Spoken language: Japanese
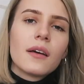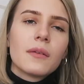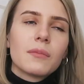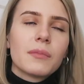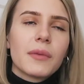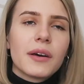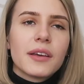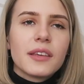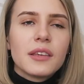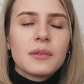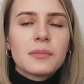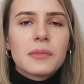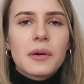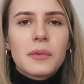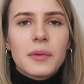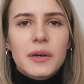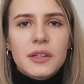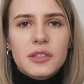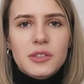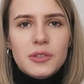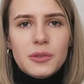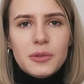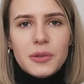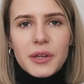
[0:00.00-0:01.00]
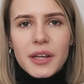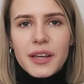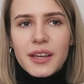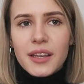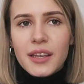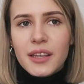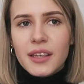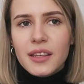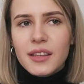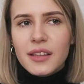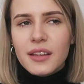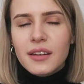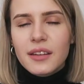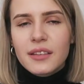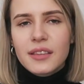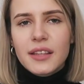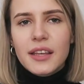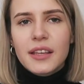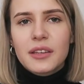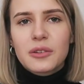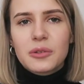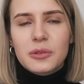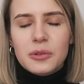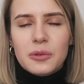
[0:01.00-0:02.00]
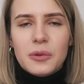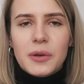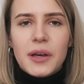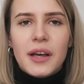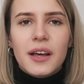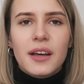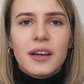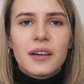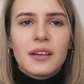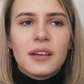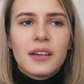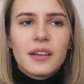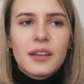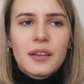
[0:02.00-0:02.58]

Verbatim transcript: まあ、今は将来やりたいことが